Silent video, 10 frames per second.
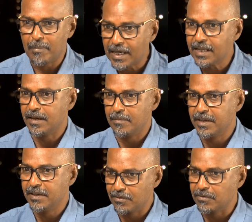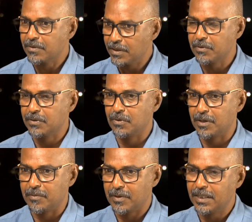மலர் அப்படின்றவங்க கூட ஒரு
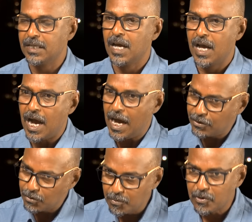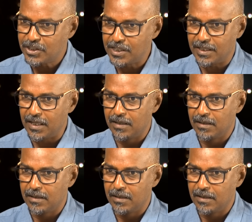தொடர்பு வருது அதுவும் முடிஞ்சிருதா